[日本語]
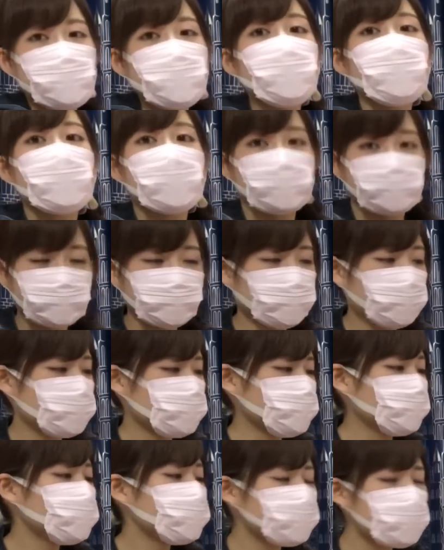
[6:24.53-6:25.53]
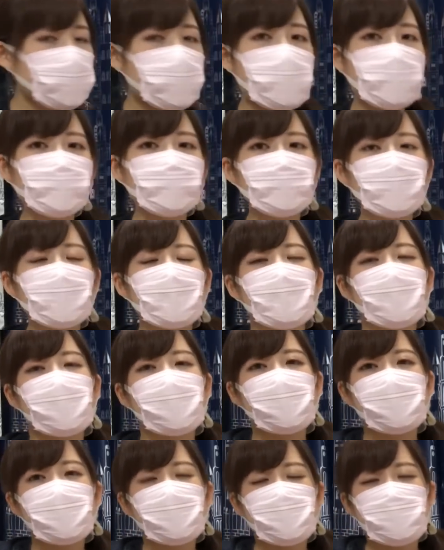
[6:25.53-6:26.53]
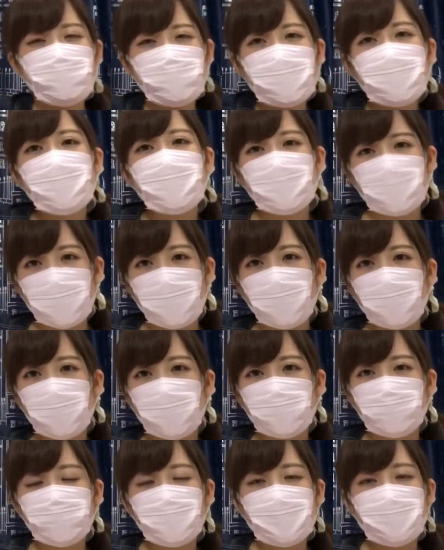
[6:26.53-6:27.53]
たものがあってそれが、えー、ミニの